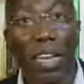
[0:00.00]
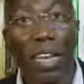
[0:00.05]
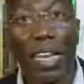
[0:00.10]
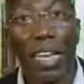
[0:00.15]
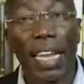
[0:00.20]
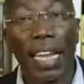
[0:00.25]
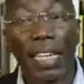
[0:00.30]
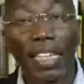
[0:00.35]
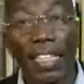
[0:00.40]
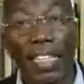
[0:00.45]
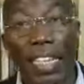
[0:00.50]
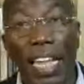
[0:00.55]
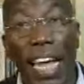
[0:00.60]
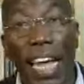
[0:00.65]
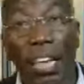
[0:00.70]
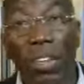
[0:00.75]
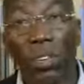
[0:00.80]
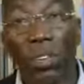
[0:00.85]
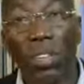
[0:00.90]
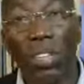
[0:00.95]
Na
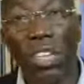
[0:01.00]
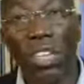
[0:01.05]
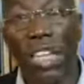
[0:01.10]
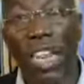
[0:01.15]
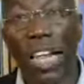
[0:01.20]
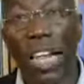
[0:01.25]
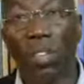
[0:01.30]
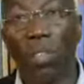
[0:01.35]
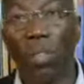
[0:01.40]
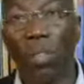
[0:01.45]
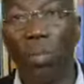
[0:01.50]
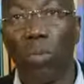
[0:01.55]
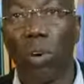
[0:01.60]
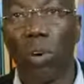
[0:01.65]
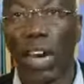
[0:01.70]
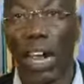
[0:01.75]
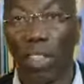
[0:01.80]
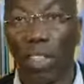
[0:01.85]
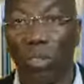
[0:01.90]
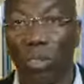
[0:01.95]
Estado de Direito
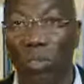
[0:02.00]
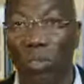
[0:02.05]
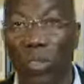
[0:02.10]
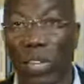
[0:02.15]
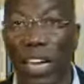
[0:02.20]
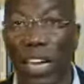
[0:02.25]
Democrático,